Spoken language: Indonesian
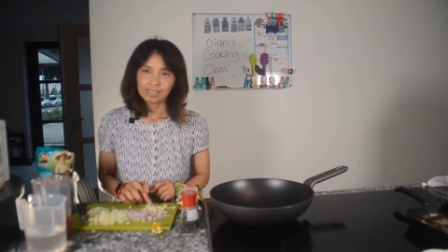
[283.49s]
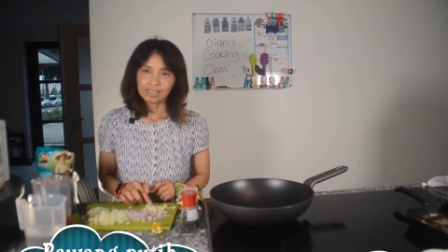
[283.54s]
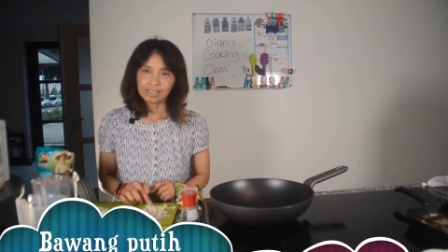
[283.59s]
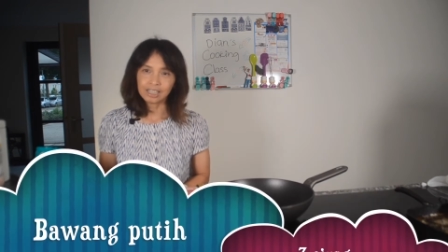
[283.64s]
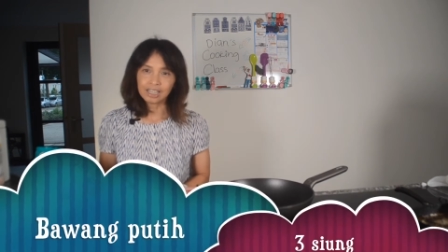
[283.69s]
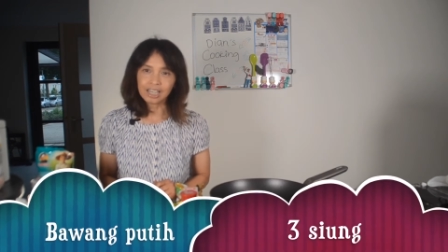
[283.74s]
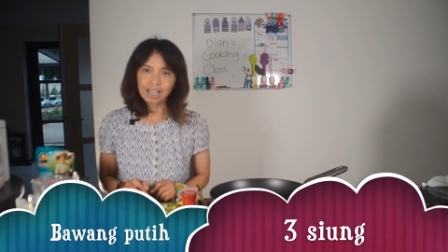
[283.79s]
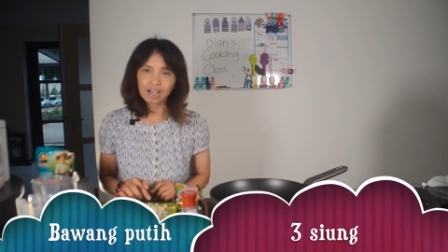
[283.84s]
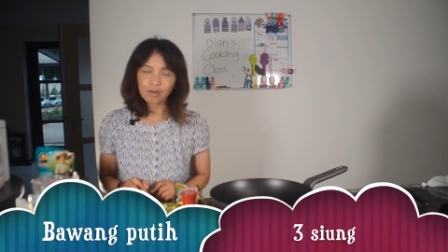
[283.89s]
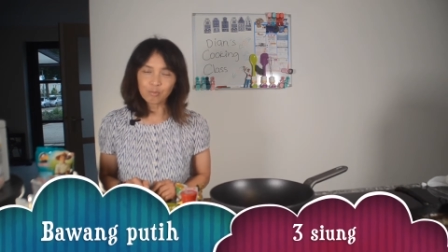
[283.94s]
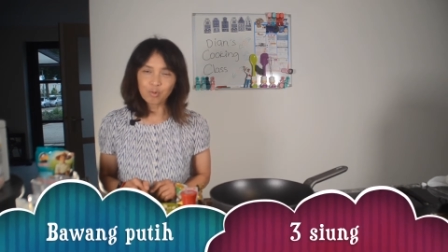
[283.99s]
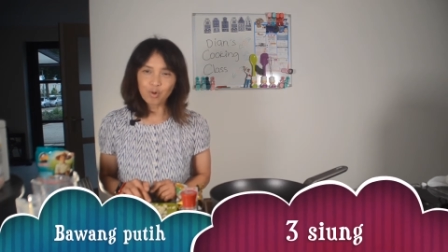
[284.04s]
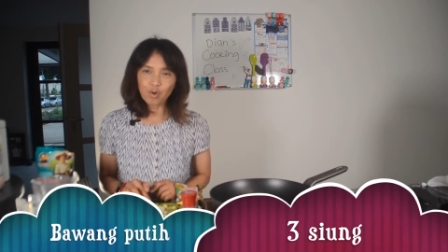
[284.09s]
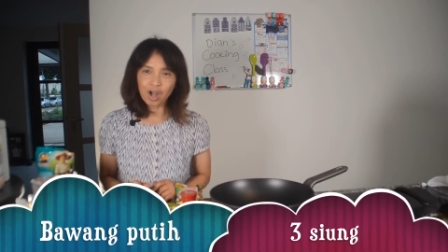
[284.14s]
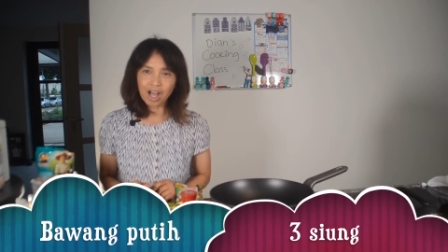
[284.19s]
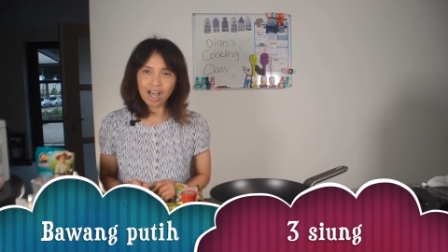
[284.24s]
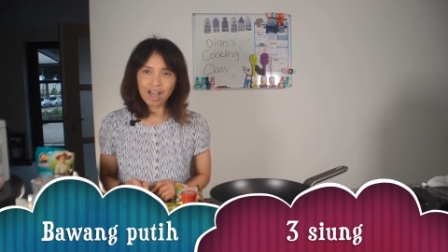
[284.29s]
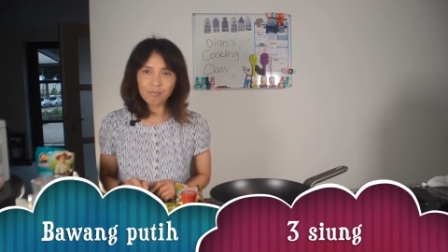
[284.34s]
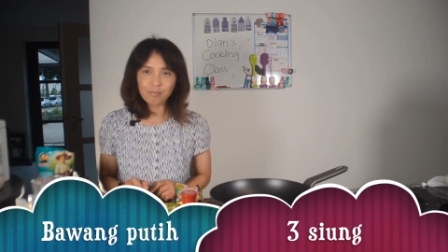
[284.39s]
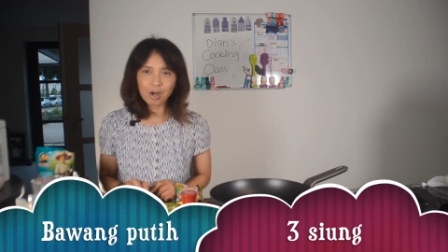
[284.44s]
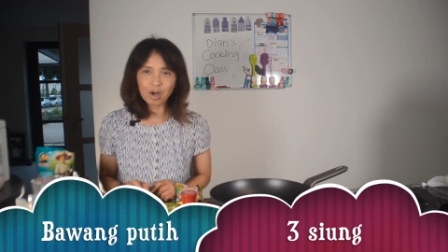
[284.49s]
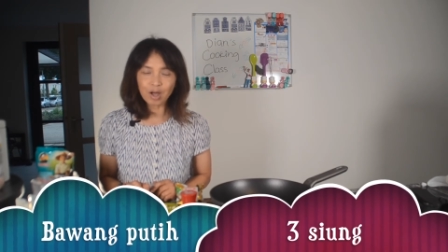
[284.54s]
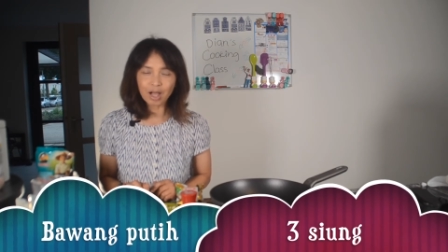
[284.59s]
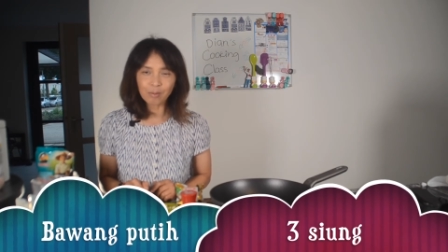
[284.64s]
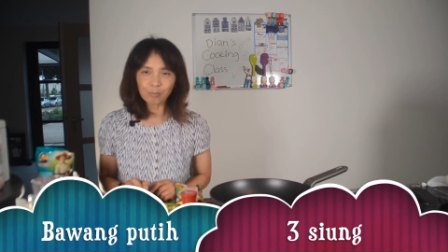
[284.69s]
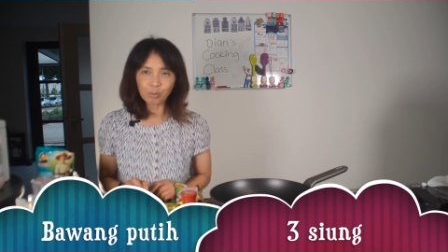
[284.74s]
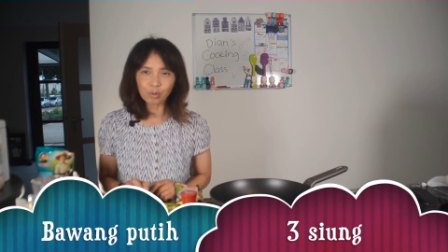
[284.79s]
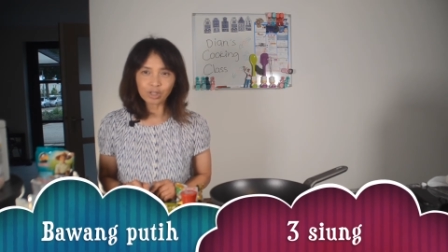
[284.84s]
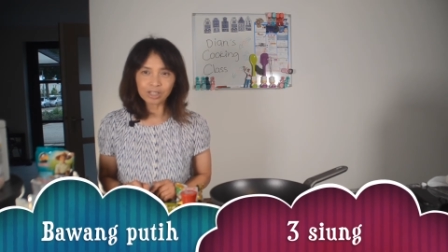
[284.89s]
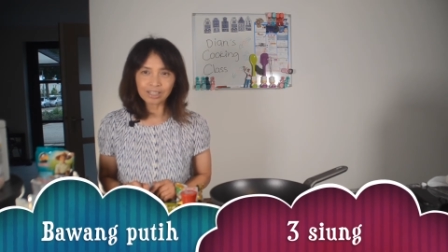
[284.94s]
3 buah
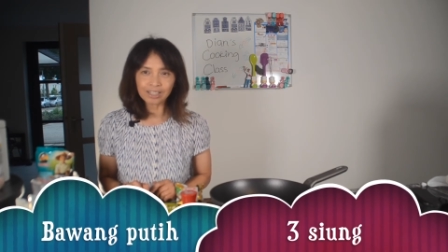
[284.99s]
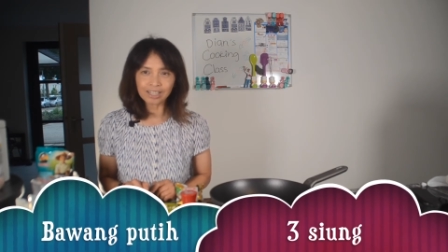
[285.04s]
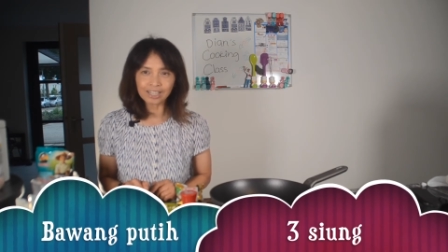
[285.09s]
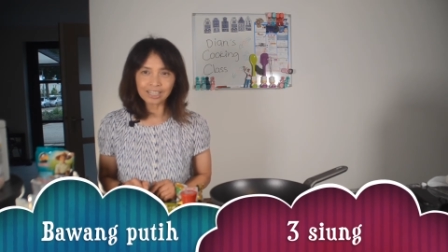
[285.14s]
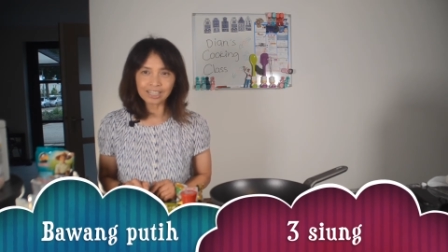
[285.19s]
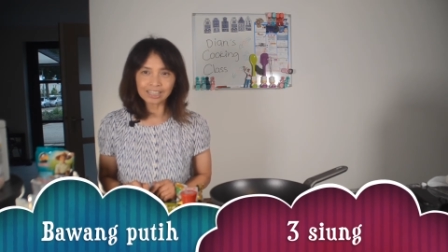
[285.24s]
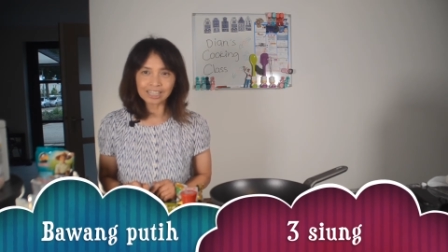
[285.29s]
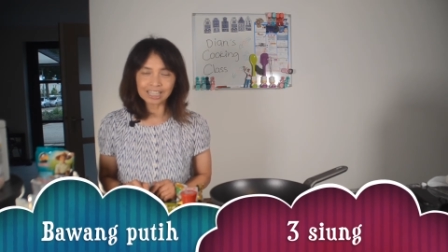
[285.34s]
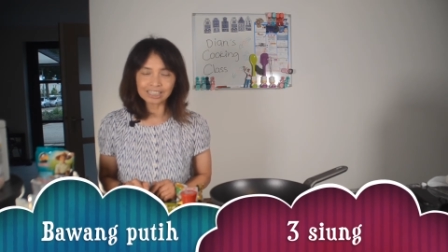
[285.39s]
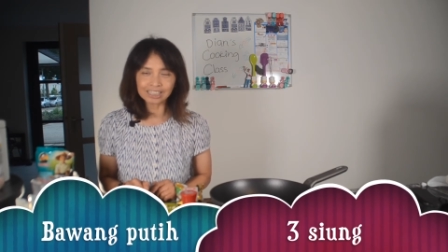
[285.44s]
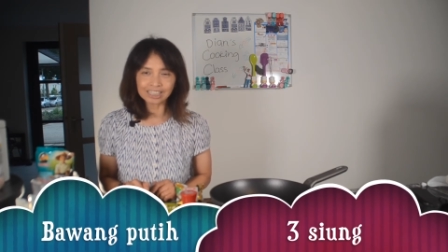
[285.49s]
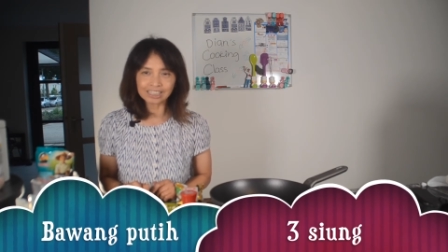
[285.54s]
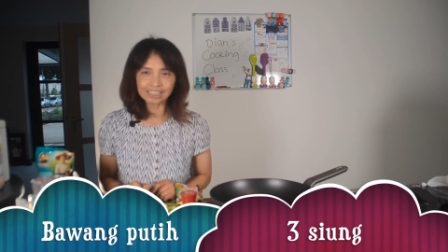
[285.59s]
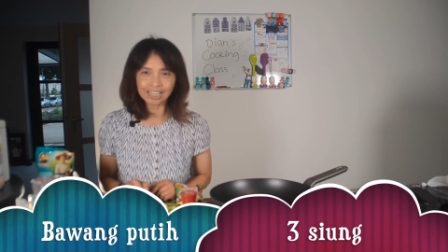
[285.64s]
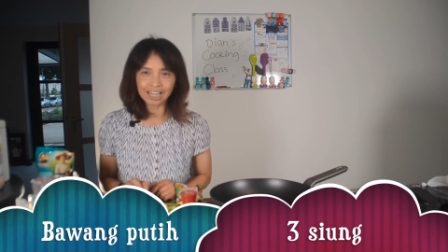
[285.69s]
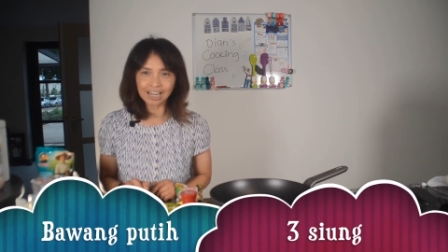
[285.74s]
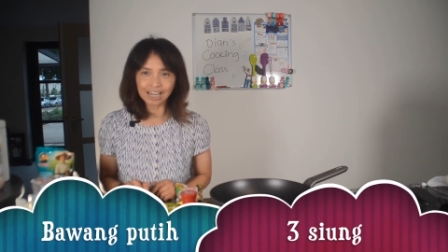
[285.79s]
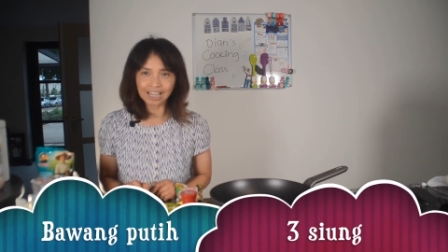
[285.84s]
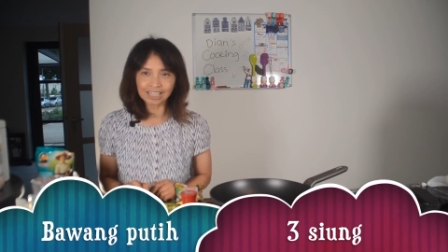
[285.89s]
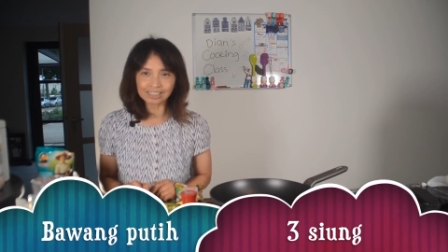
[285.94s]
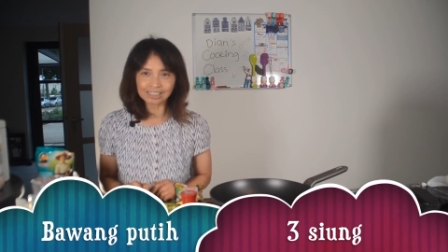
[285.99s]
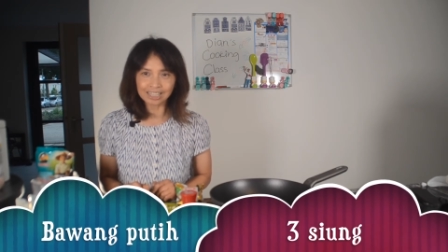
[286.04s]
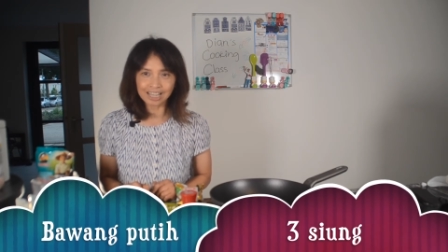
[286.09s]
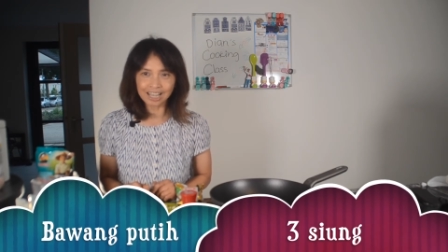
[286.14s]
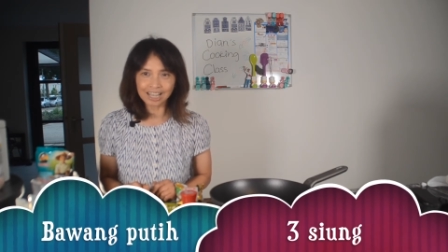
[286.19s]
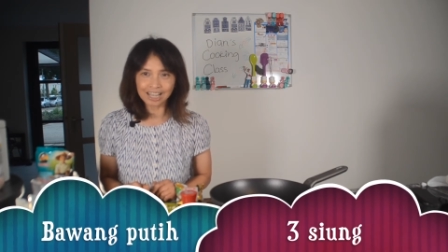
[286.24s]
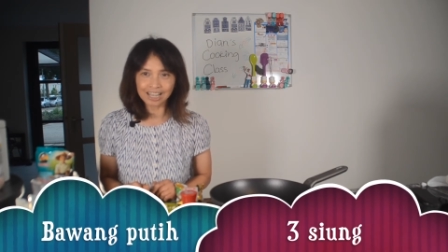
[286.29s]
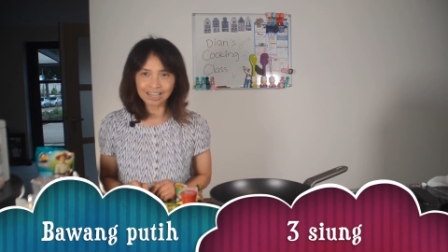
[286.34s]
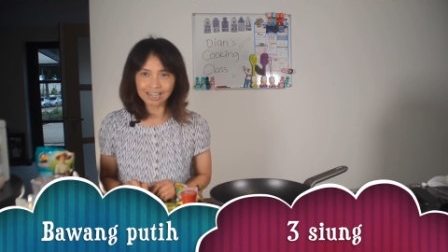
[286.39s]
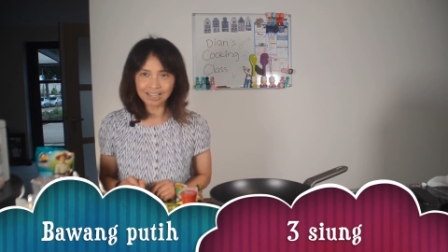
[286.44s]
bawang putih kita cincang
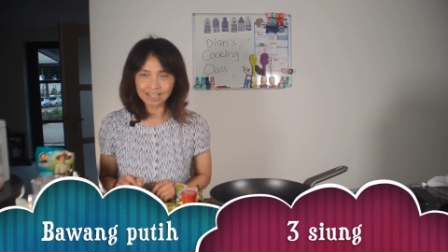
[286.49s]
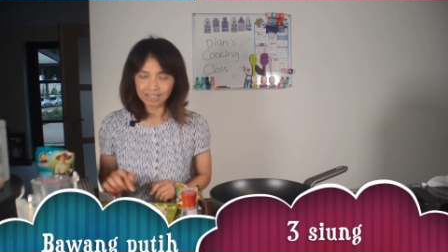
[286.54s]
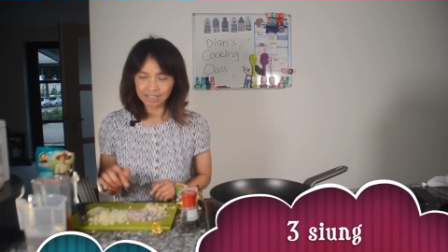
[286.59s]
kasar